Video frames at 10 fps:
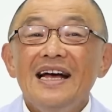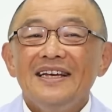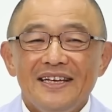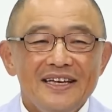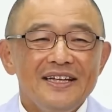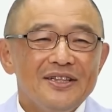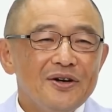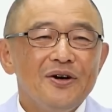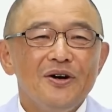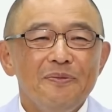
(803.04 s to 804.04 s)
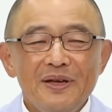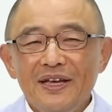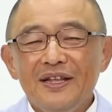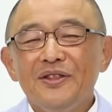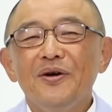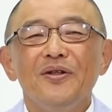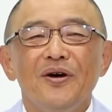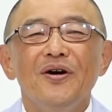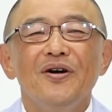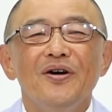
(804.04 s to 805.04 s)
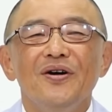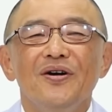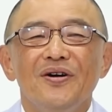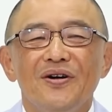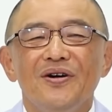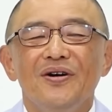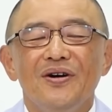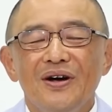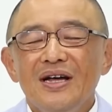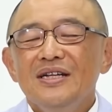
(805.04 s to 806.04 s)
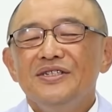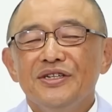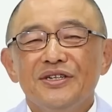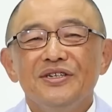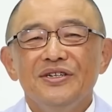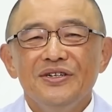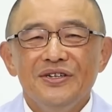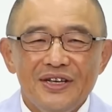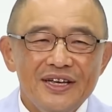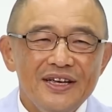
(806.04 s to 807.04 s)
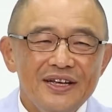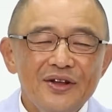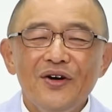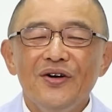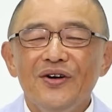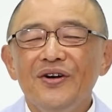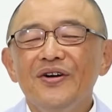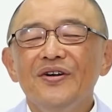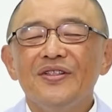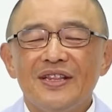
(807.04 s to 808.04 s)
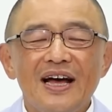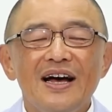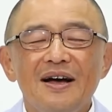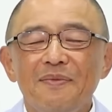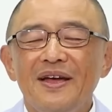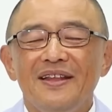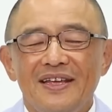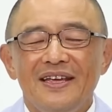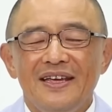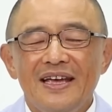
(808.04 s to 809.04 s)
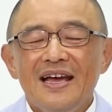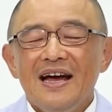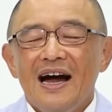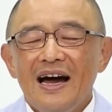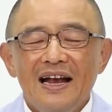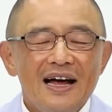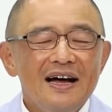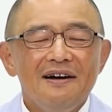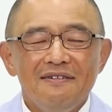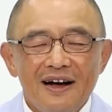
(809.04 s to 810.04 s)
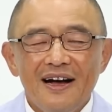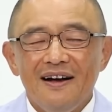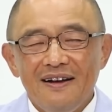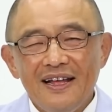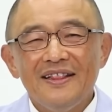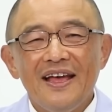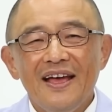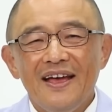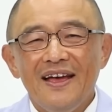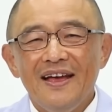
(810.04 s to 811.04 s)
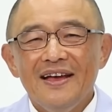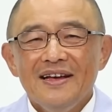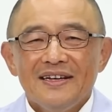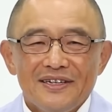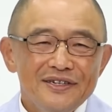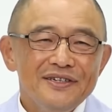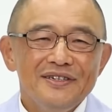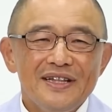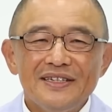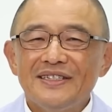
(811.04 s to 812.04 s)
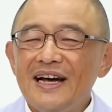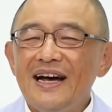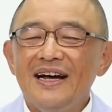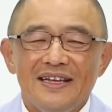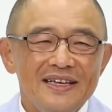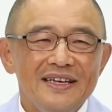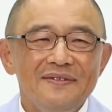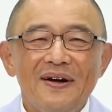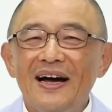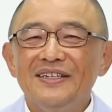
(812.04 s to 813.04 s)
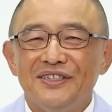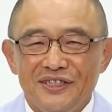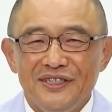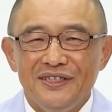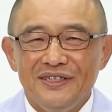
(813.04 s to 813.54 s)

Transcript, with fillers: 人々の救いのために現れてくださいます